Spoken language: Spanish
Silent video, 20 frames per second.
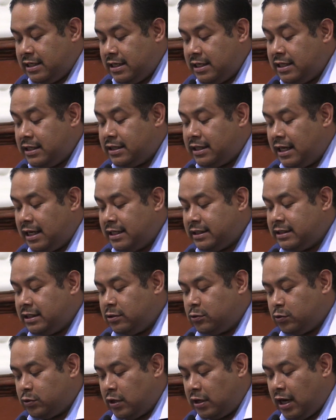
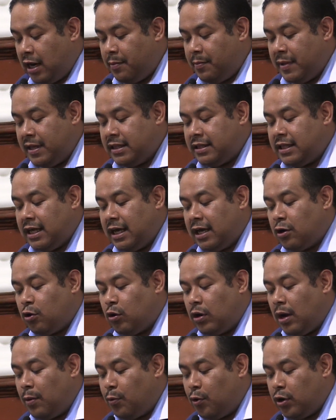interinstitucionalmente
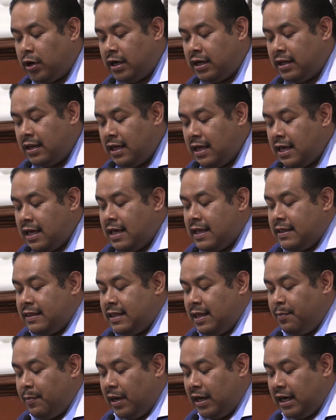colaboren
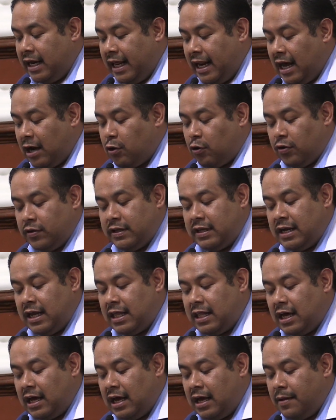de manera
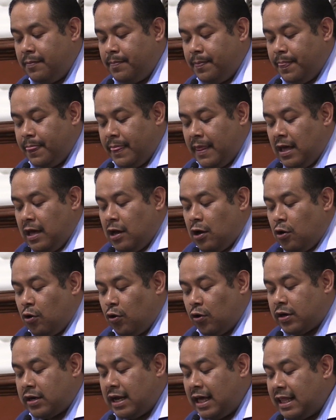coordinada
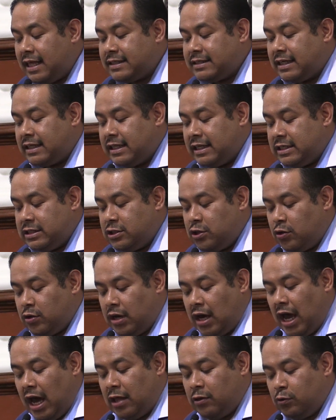jornadas de
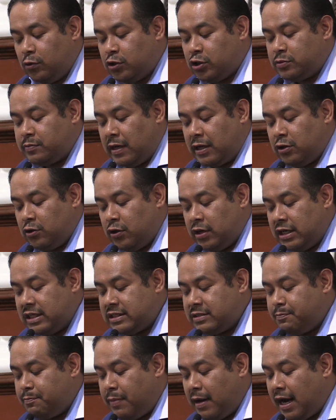atención a adultos
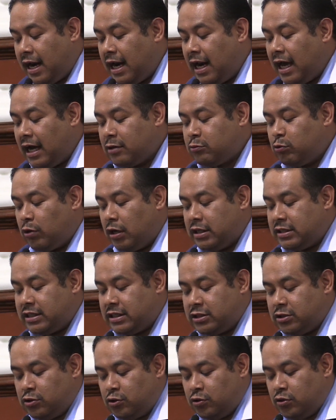mayores para la
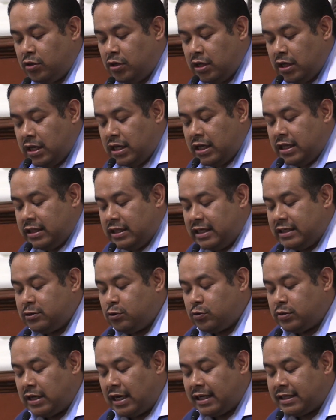actualización de
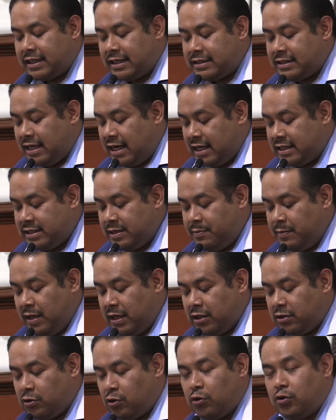sus actas de
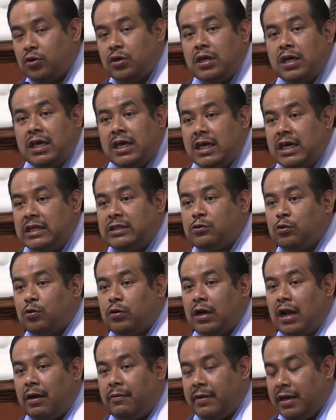nacimiento y su
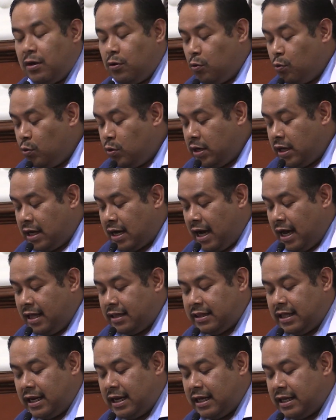clave única
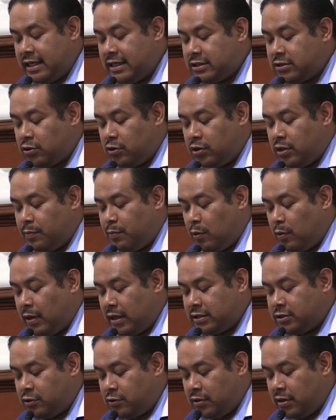de registro de
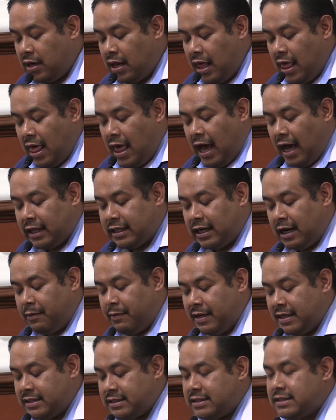población a
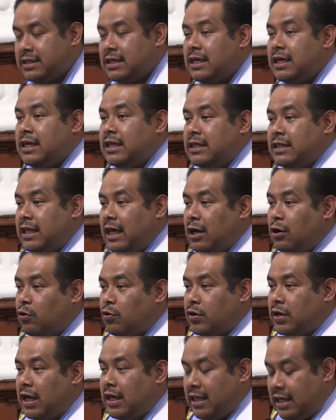través de
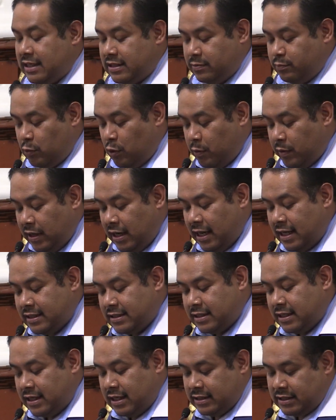jornadas
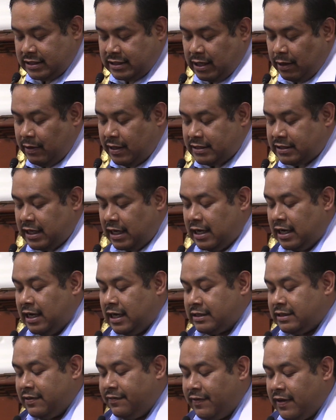móviles que se establezcan en
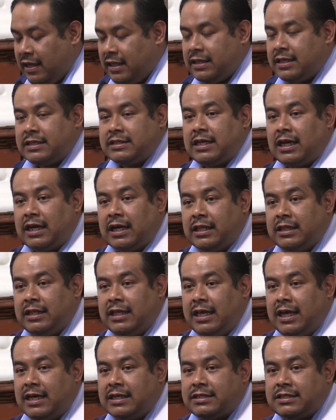las diferentes
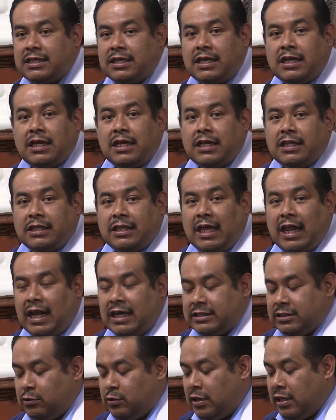alcaldías de
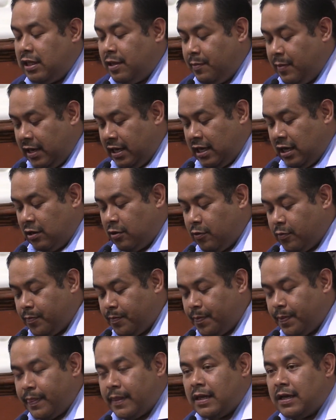la Ciudad de México.
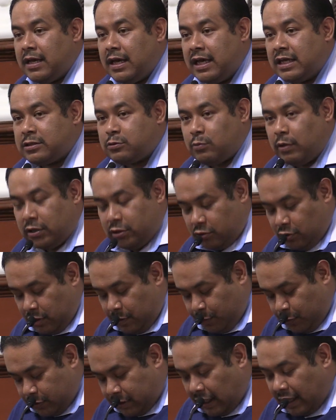Es cuanto,
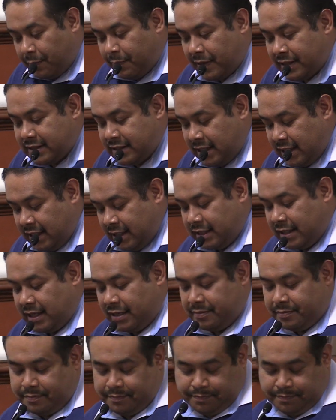diputada presidenta.